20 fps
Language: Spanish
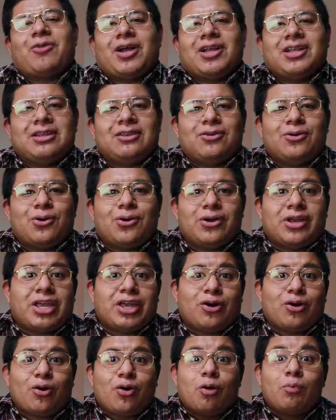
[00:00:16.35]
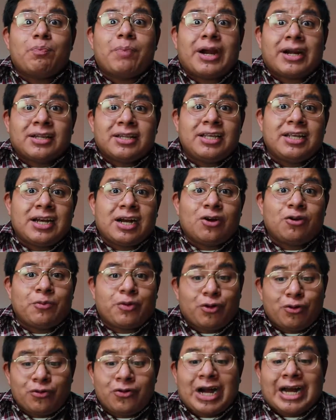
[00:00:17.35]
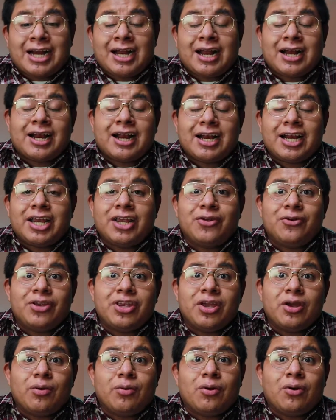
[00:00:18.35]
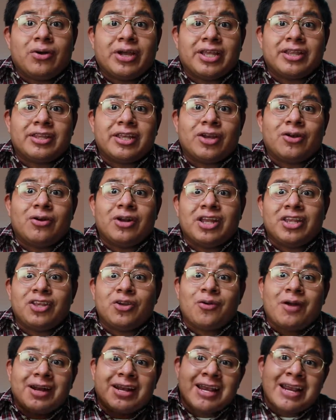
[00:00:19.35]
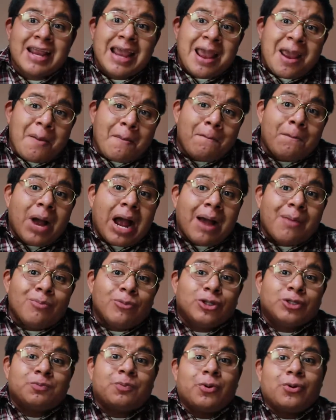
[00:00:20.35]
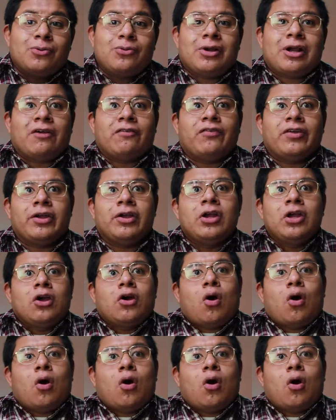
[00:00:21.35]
Cuando quiero compartir a lo mejor una carga que yo llevo o que tengo, le digo a alguien, vamos por un café.